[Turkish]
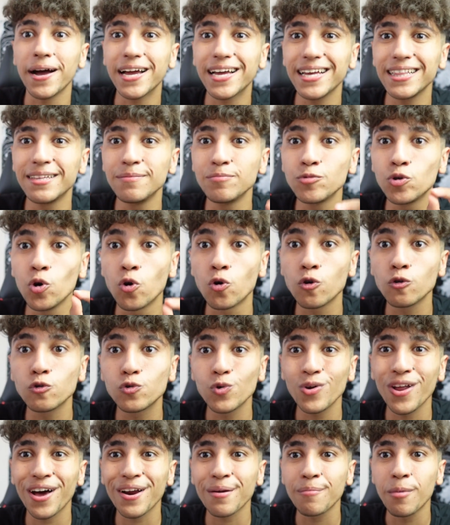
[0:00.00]
Bakalım
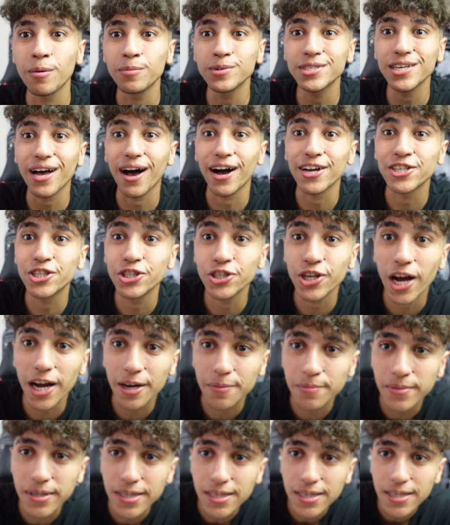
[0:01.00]
görüntülü aramamızı
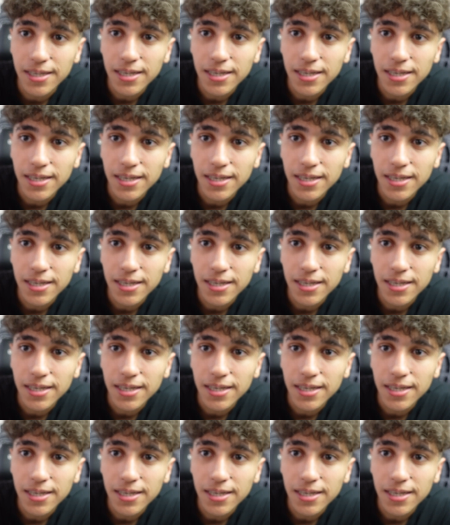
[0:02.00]
açacak mı?